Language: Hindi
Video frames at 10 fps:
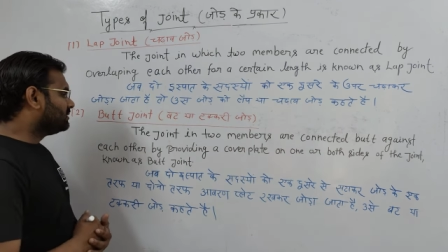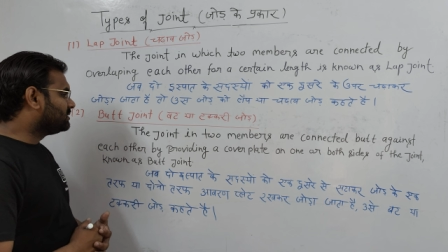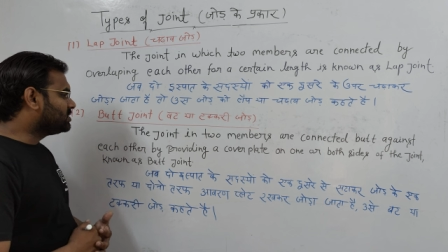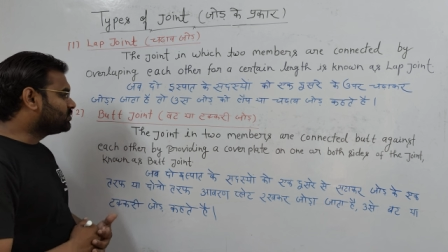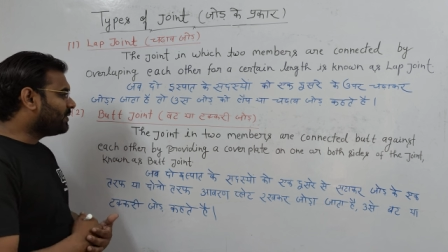
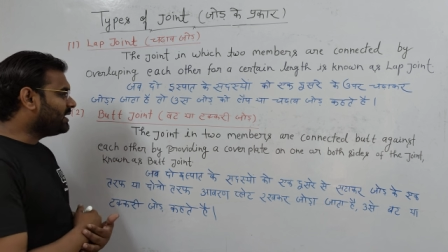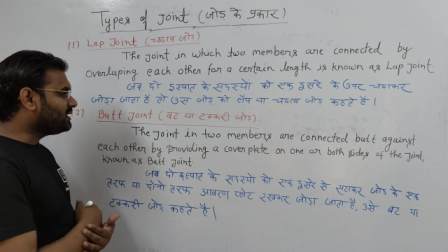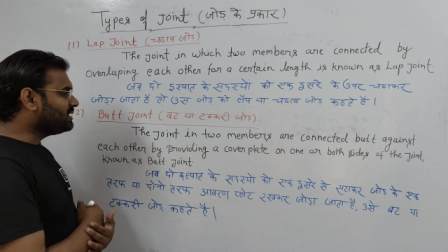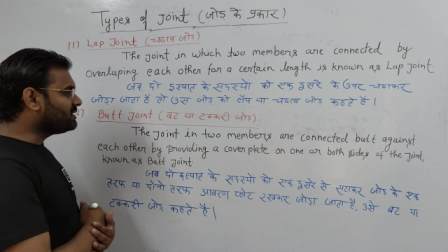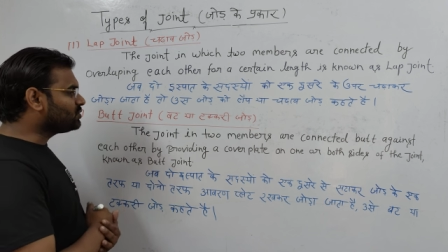The
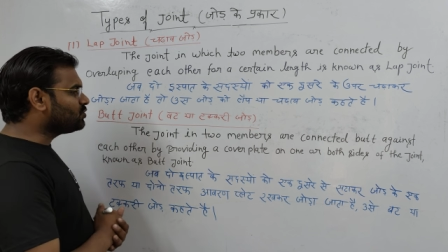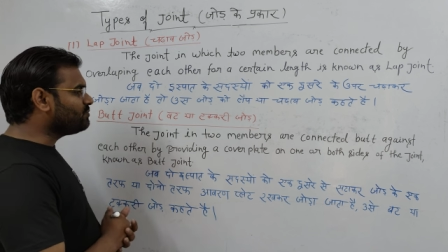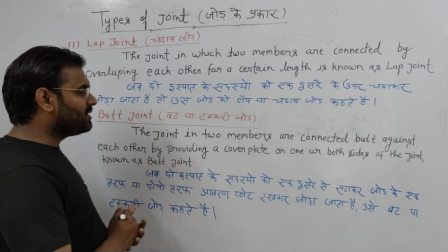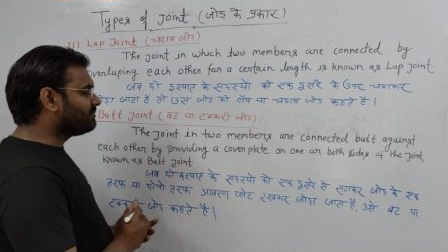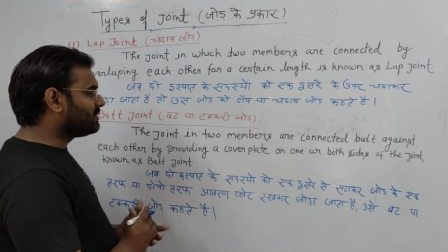joint in
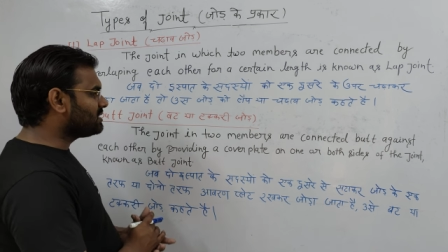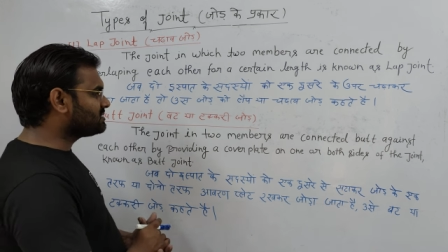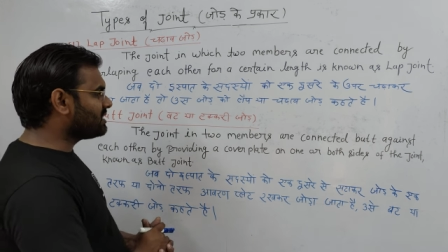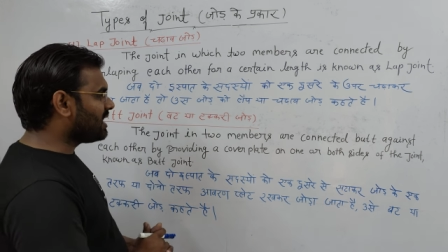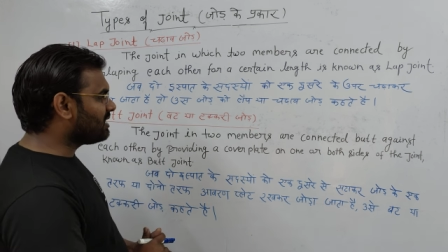two
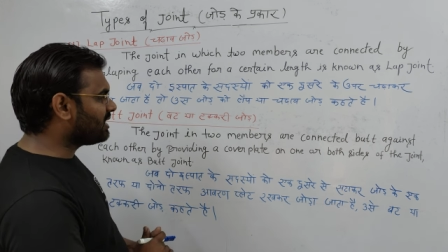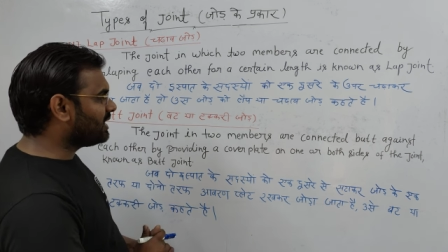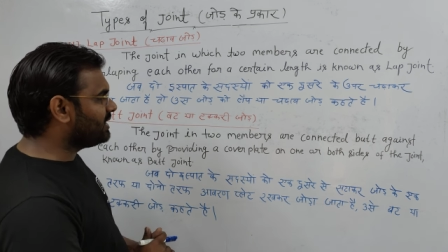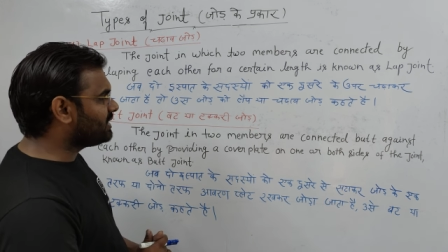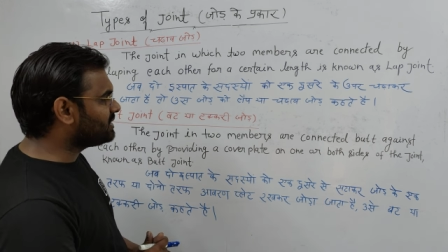members are
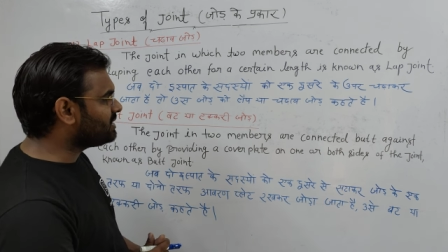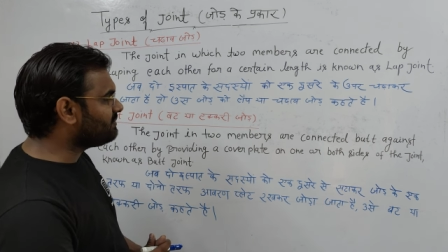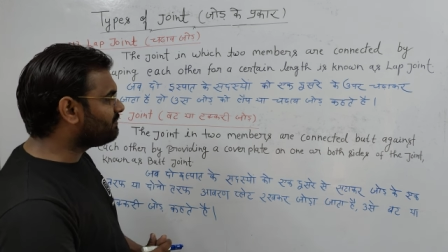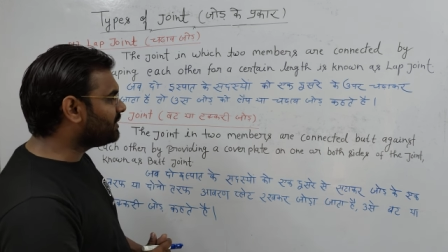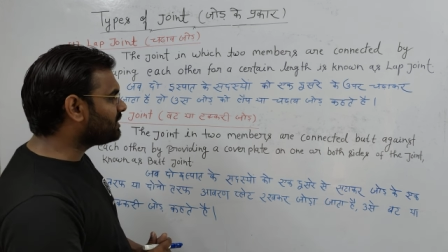connected